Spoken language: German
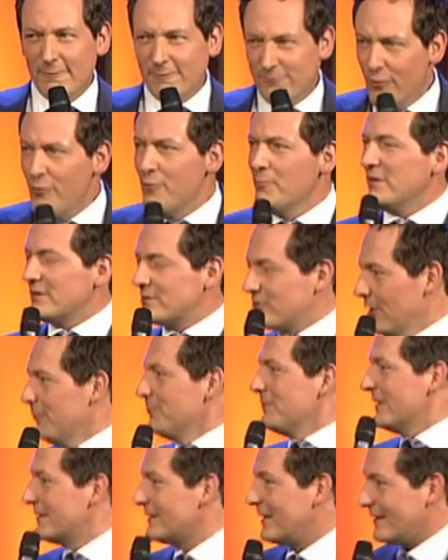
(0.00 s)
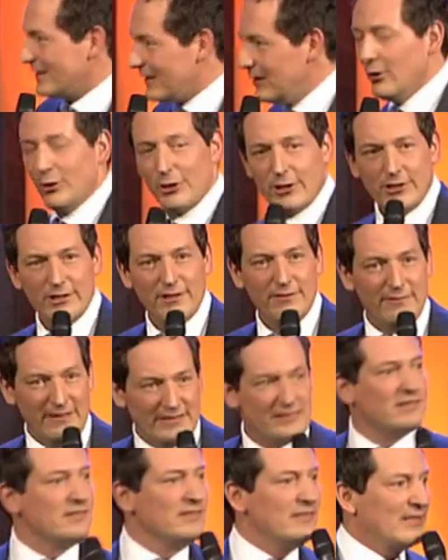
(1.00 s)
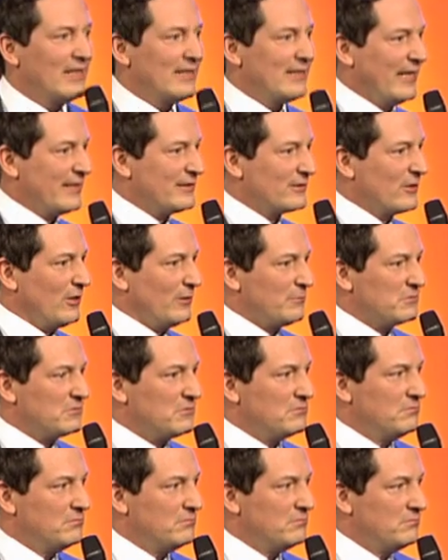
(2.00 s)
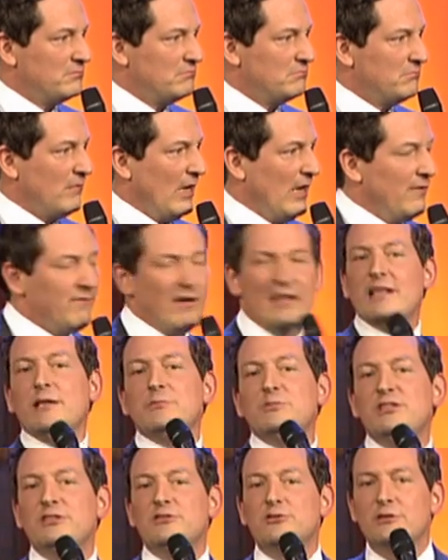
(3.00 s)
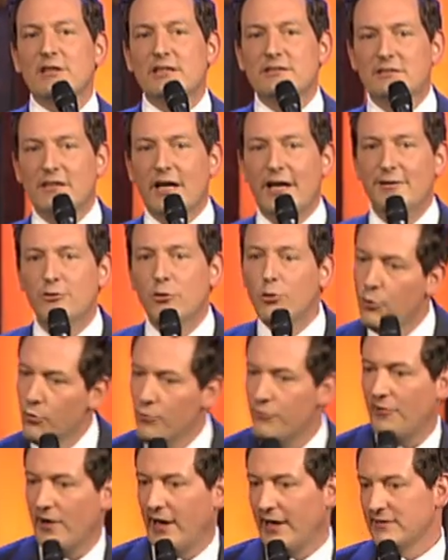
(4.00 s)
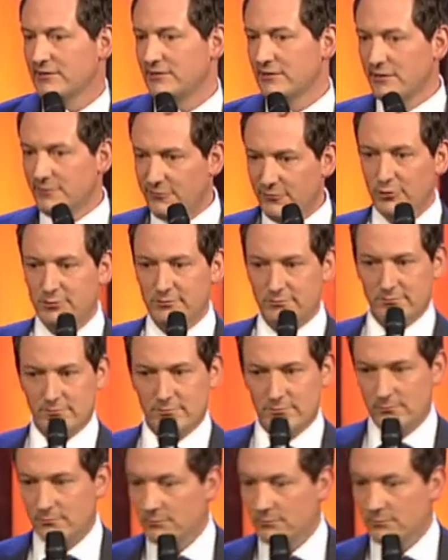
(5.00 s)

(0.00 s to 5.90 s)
Womit kommt denn dann Glück, wenn es nicht alleine kommt? Wann haben Sie zuletzt ein Hufeisen gefunden?